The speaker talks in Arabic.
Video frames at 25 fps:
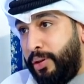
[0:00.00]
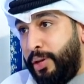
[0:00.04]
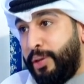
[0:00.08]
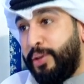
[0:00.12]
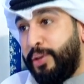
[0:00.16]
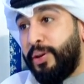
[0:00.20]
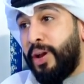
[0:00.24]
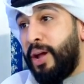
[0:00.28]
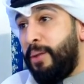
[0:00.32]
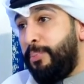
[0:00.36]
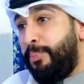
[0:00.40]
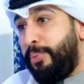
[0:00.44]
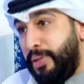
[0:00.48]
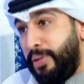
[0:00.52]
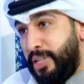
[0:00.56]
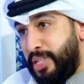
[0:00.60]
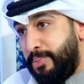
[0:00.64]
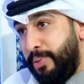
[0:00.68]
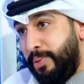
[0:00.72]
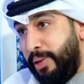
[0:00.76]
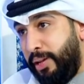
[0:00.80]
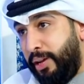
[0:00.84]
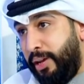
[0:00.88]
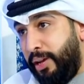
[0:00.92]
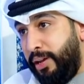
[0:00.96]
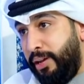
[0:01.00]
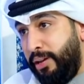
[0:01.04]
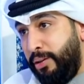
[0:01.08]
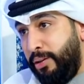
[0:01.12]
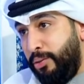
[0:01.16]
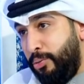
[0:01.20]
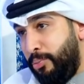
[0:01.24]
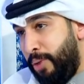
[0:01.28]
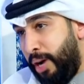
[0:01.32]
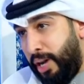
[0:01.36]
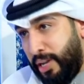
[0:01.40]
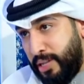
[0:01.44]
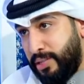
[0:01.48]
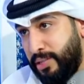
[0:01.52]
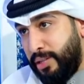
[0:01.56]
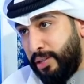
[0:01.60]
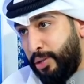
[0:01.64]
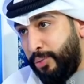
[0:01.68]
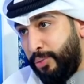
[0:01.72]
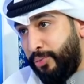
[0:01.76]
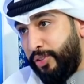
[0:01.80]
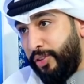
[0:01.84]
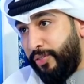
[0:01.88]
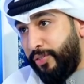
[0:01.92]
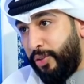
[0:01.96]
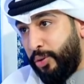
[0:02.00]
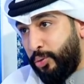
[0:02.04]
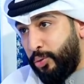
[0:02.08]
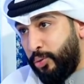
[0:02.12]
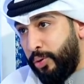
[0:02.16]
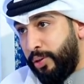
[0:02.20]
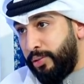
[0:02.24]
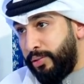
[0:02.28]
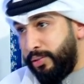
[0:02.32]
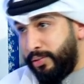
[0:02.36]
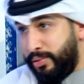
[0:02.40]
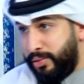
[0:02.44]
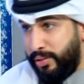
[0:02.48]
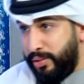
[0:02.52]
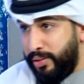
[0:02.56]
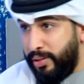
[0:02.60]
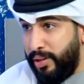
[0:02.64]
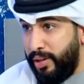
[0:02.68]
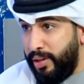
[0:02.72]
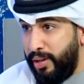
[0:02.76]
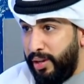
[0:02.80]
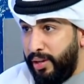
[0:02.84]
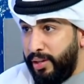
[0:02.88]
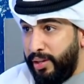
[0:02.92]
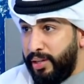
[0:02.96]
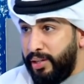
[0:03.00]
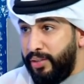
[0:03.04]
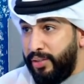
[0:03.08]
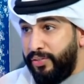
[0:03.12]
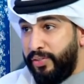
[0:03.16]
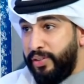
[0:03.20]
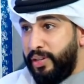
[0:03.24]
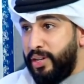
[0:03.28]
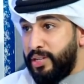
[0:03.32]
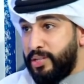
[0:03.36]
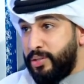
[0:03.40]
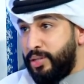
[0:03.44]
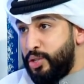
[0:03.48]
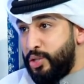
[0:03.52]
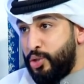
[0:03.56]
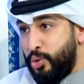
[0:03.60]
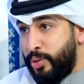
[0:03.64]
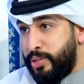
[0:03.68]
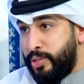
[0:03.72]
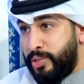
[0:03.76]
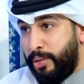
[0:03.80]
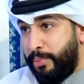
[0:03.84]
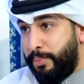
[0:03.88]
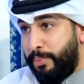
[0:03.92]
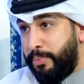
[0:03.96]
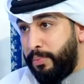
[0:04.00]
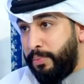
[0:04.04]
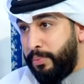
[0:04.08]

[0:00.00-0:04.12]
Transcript: قراب بالنسبه لي حيل وما حصلتهم في وفاه والدتي يعني في ناس دزوا واتساب